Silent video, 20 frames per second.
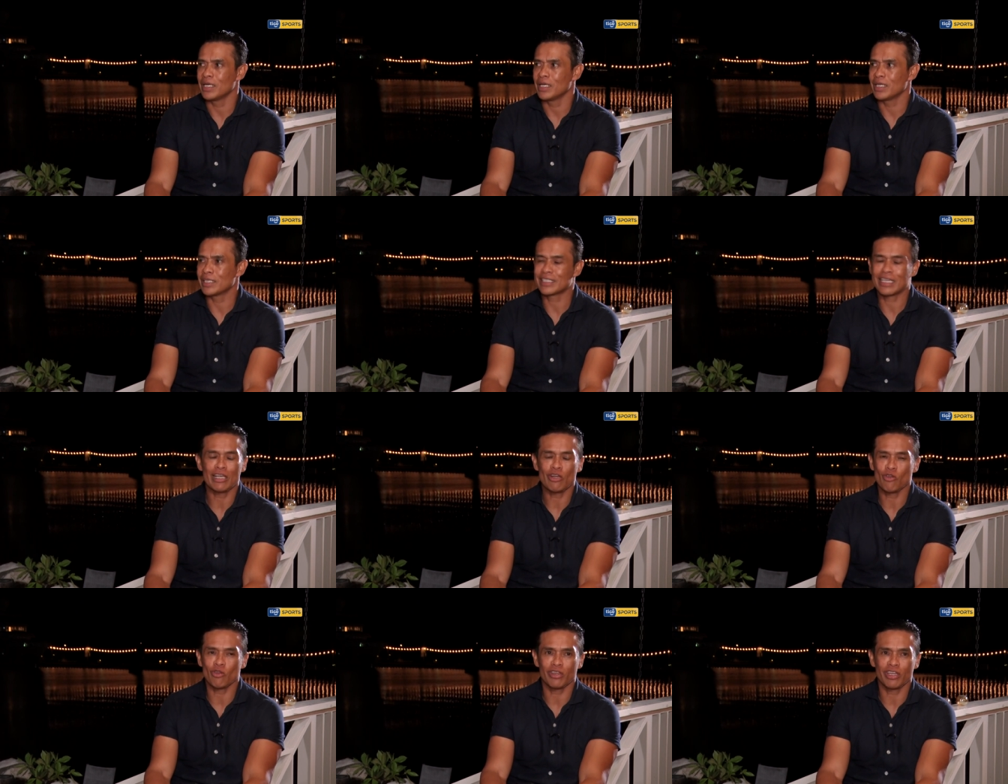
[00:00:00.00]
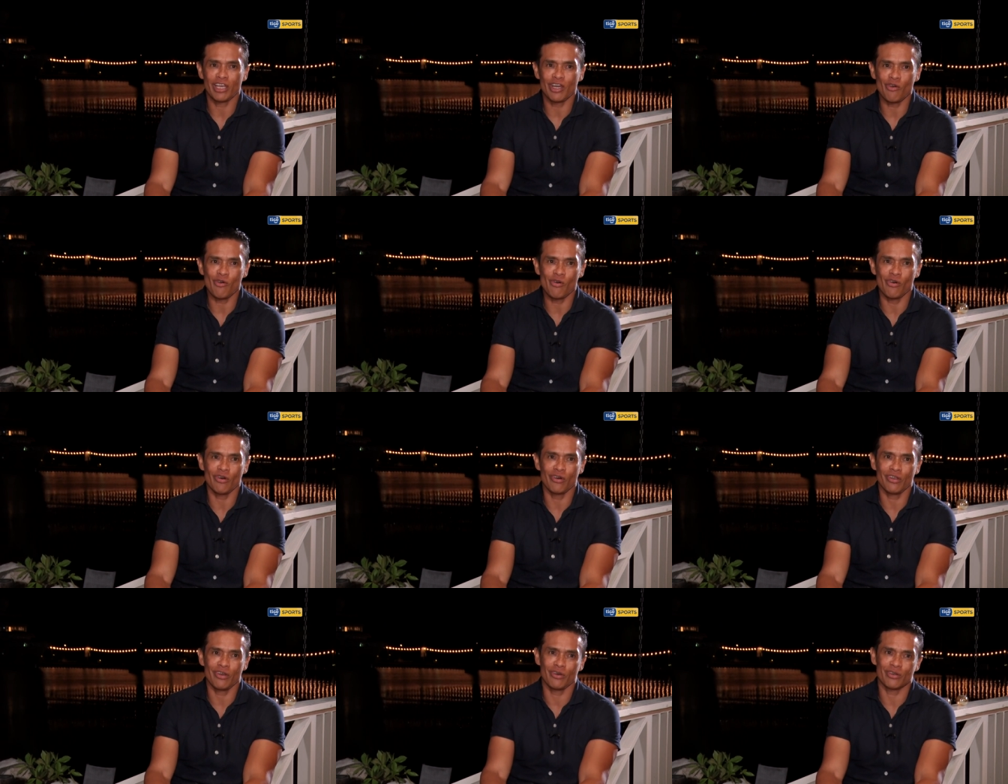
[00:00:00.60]
Es que no
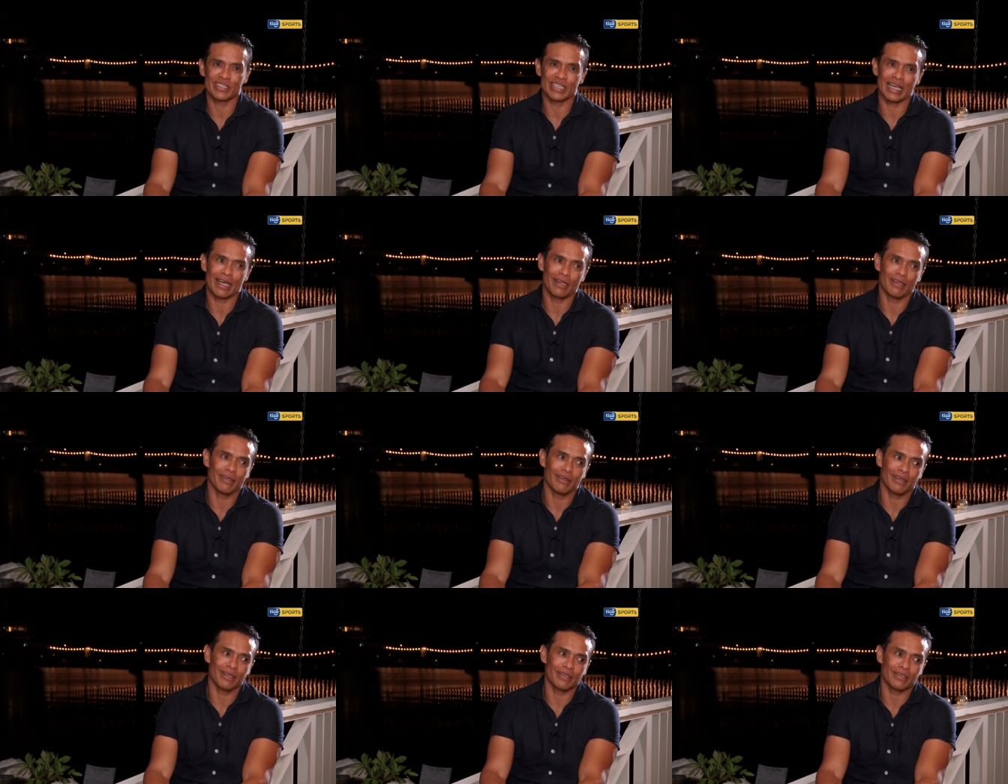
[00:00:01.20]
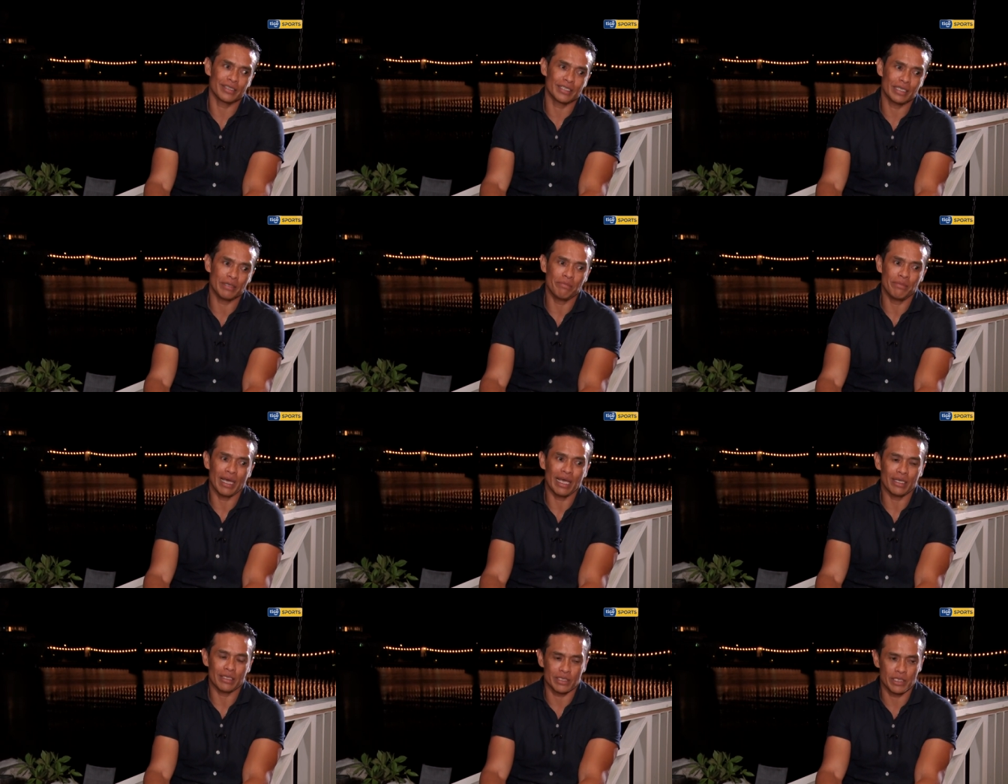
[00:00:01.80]
tengo, o sea, si,
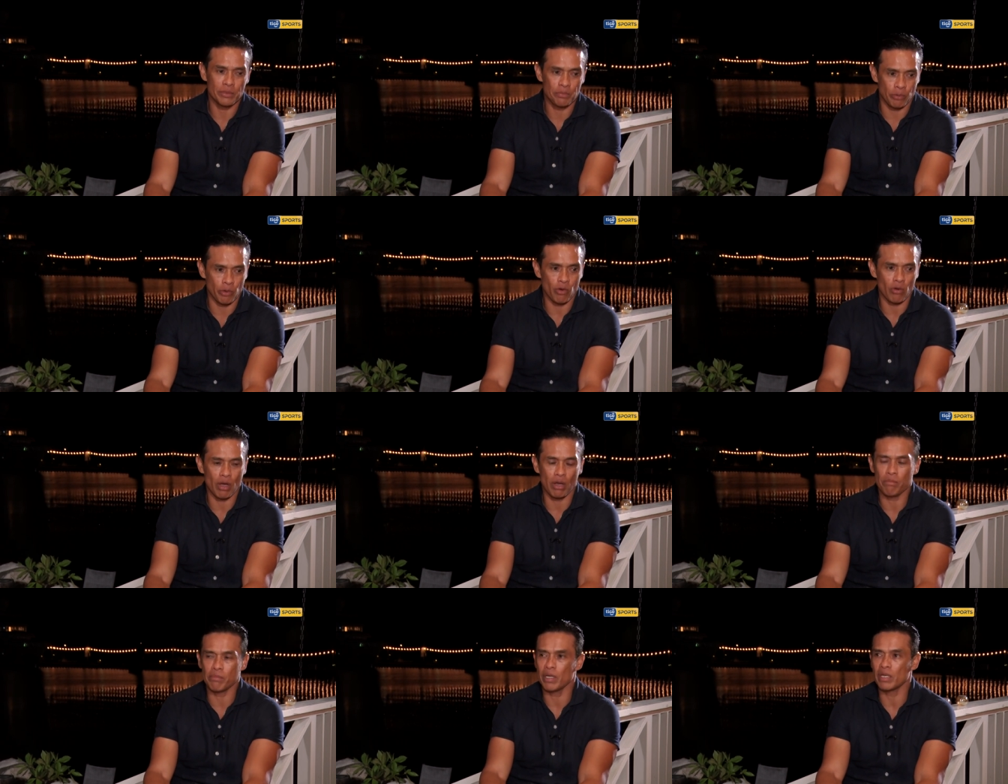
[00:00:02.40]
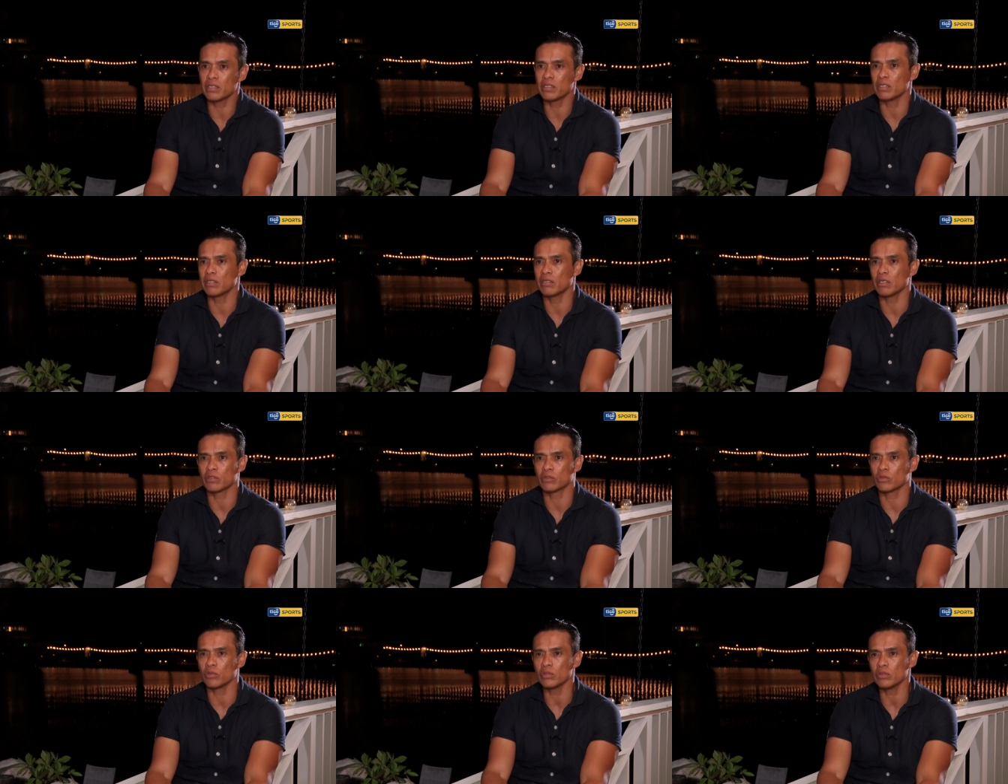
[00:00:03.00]
me, si puedo cambiar
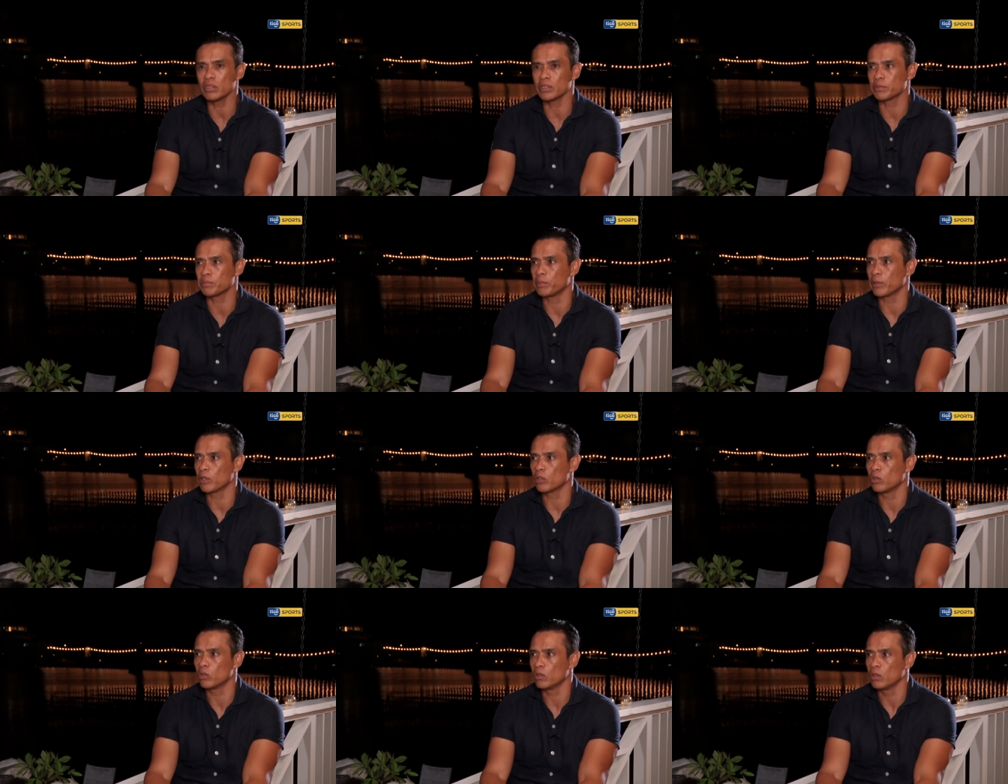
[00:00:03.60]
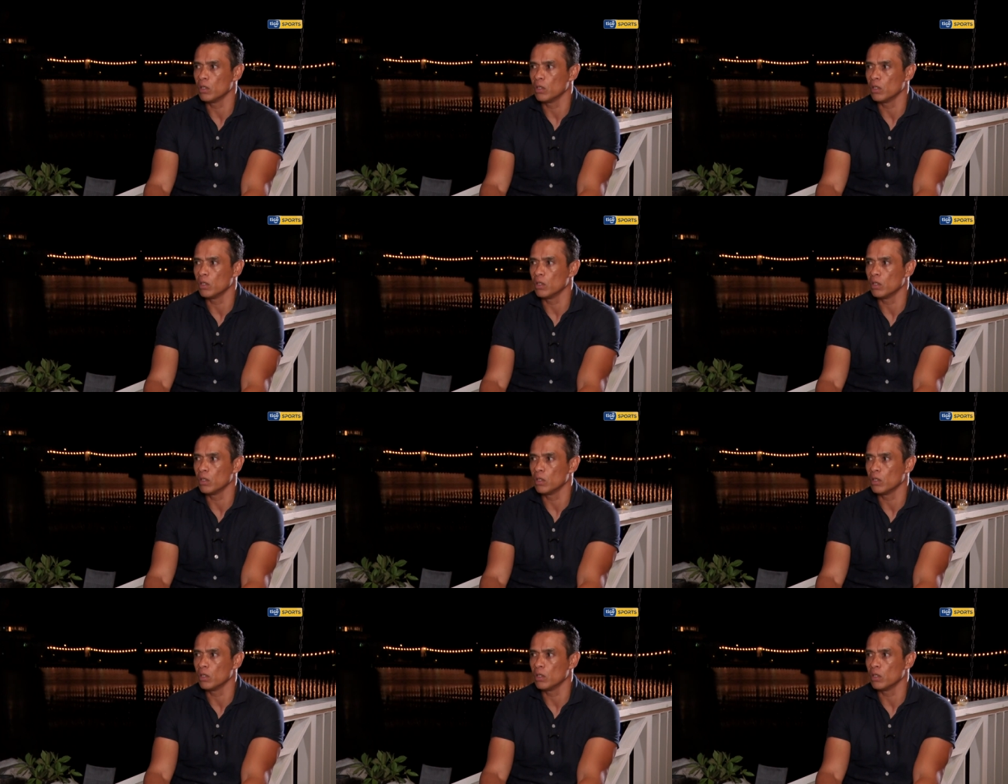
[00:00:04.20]
ciertas cosas, pero,